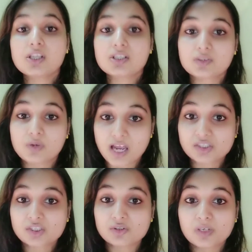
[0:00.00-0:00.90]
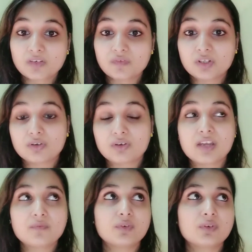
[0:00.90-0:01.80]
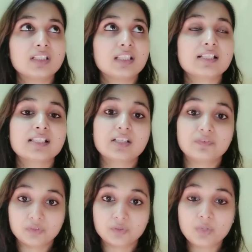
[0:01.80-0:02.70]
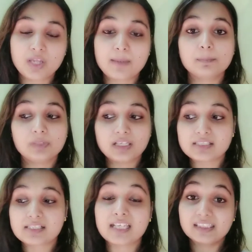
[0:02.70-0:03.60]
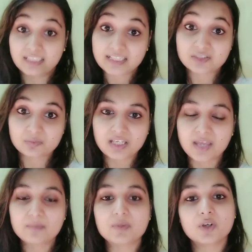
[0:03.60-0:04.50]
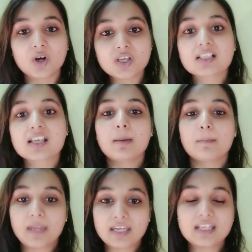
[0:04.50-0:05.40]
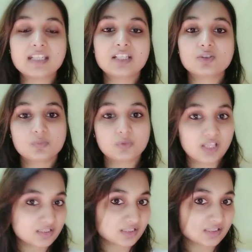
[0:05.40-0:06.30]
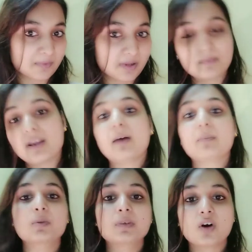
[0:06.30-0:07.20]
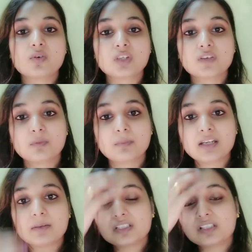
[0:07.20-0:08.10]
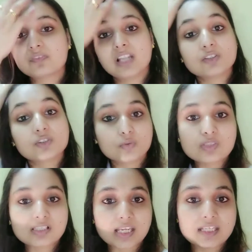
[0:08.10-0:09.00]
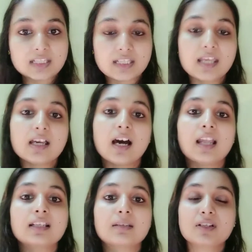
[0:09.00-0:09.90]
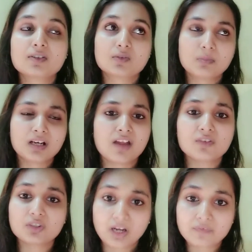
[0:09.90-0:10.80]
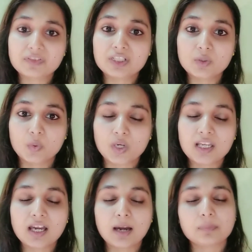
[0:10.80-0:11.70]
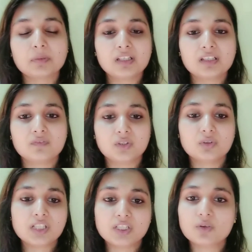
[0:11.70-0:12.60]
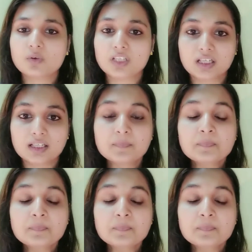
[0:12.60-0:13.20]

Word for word: सो आज की जो मेरी वीडियो है वो एक तरह से रिव्यू है प्लस एक टेस्ट भी है बिकॉज मैंने ये जो प्रोडक्ट जिसके बारे में आपको बताऊंगी वो मैंने अभी तक फ़िलहाल यूज़ नहीं किया है हालांकि मैंने इसको मंगाया हुआ तो काफ़ी दिन हो गए आपने मेरी वीडियो देखी होगी अगर